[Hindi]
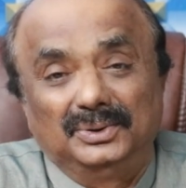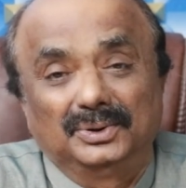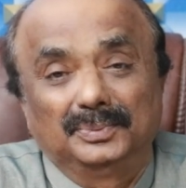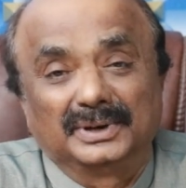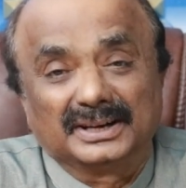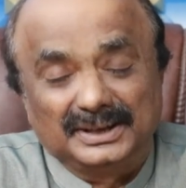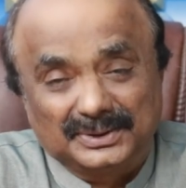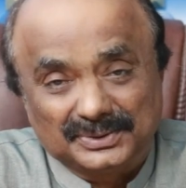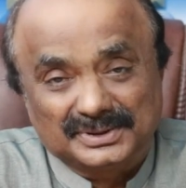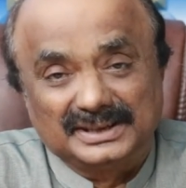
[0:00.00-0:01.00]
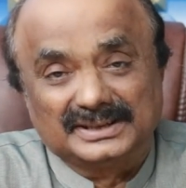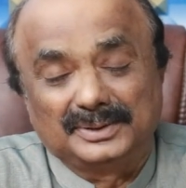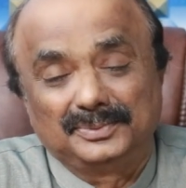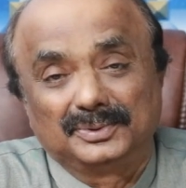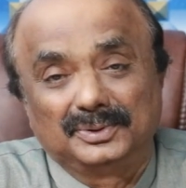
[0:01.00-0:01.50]
और बरकतों से
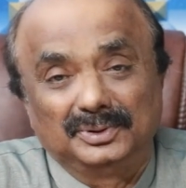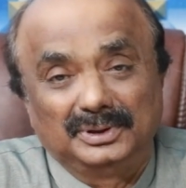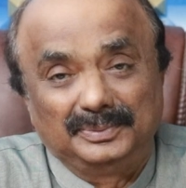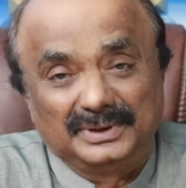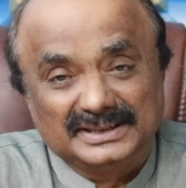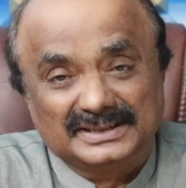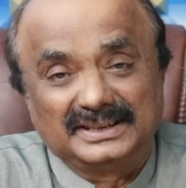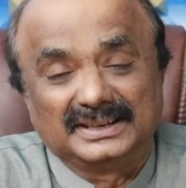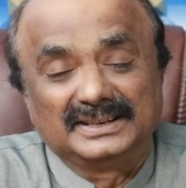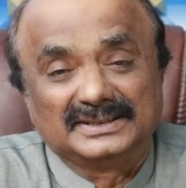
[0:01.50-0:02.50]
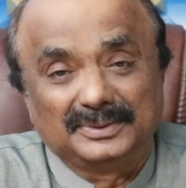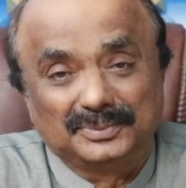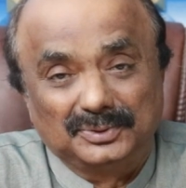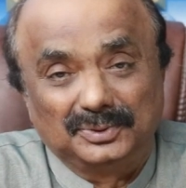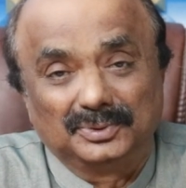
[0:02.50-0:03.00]
सब को लबरेज करे
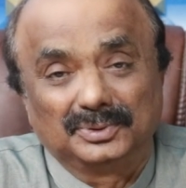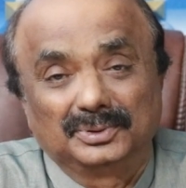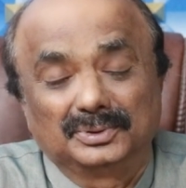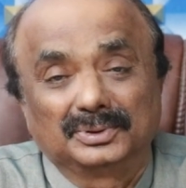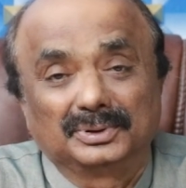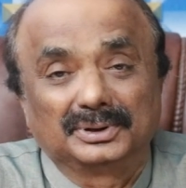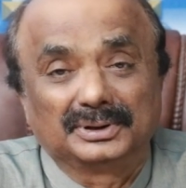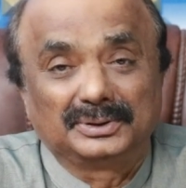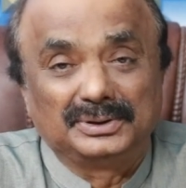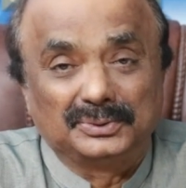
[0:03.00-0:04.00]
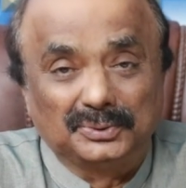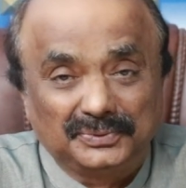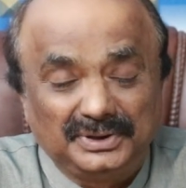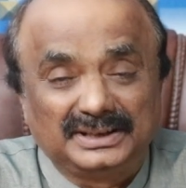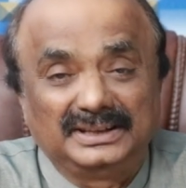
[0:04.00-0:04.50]
सबको की
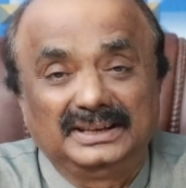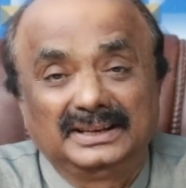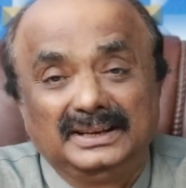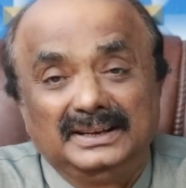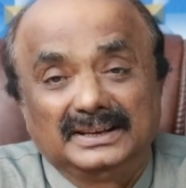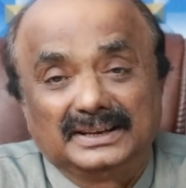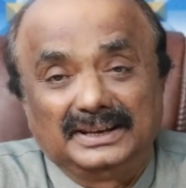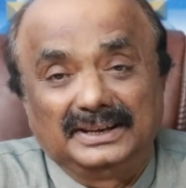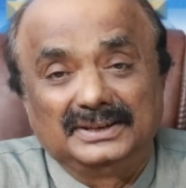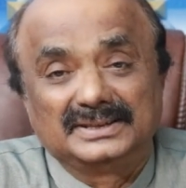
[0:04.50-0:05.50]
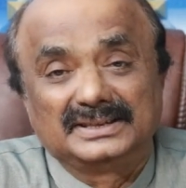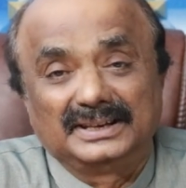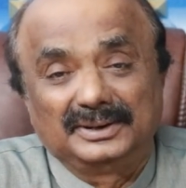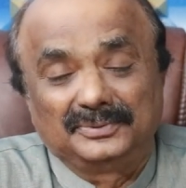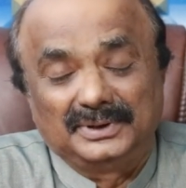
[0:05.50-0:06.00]
तोफीक दे कि
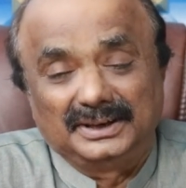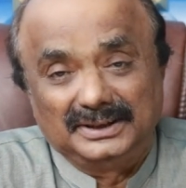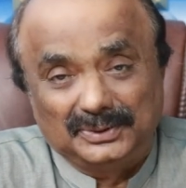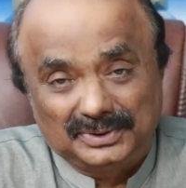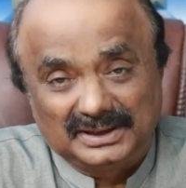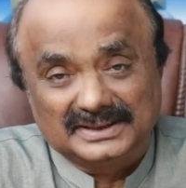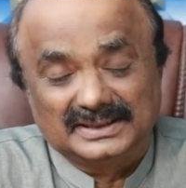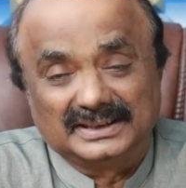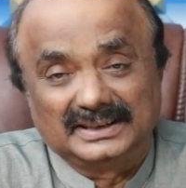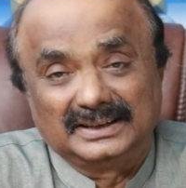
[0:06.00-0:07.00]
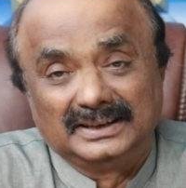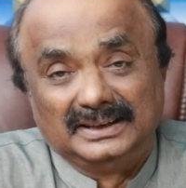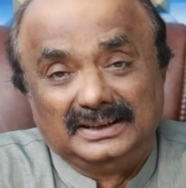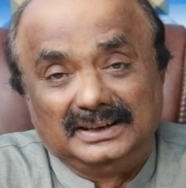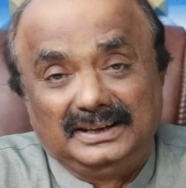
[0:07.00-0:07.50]
इनसे फ़ायदा उठा सकें
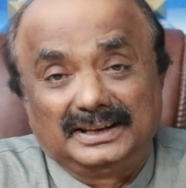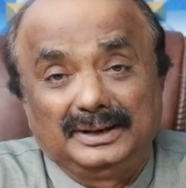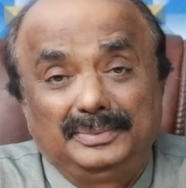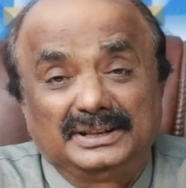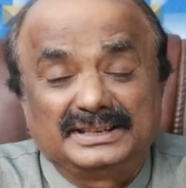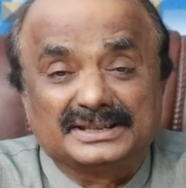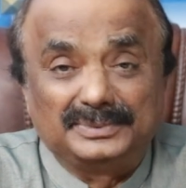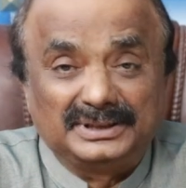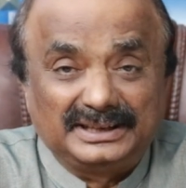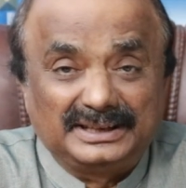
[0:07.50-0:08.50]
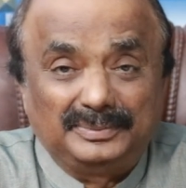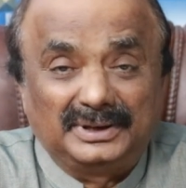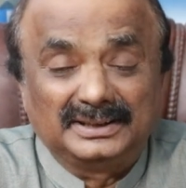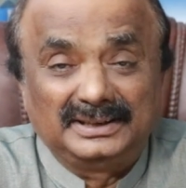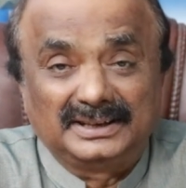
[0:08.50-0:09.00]
लेकिन बदकस्मती की
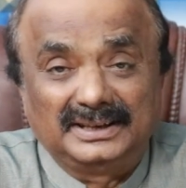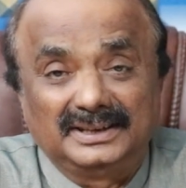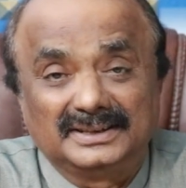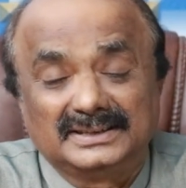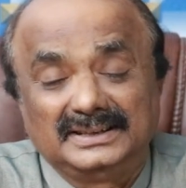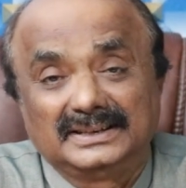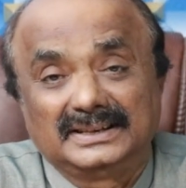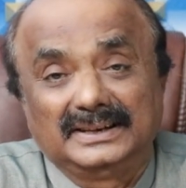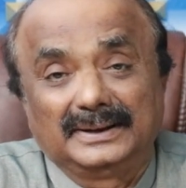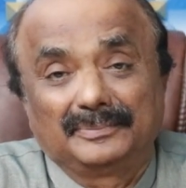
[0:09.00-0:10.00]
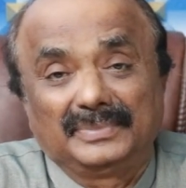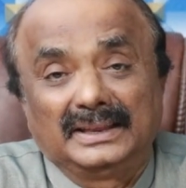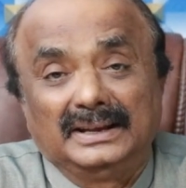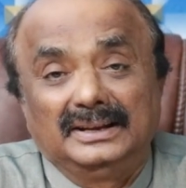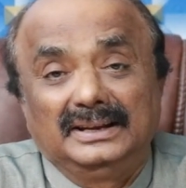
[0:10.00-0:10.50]
बात देखें नाजरीन के
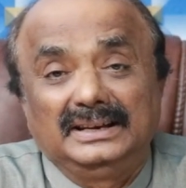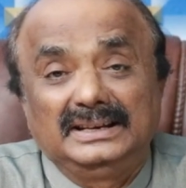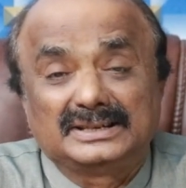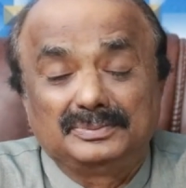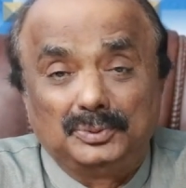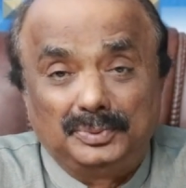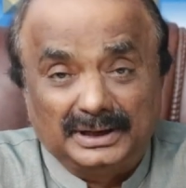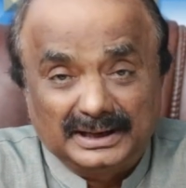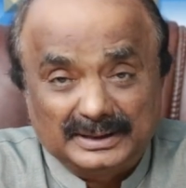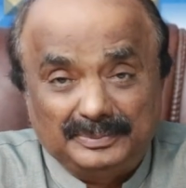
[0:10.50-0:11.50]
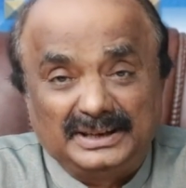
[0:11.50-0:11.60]
इस मुबारक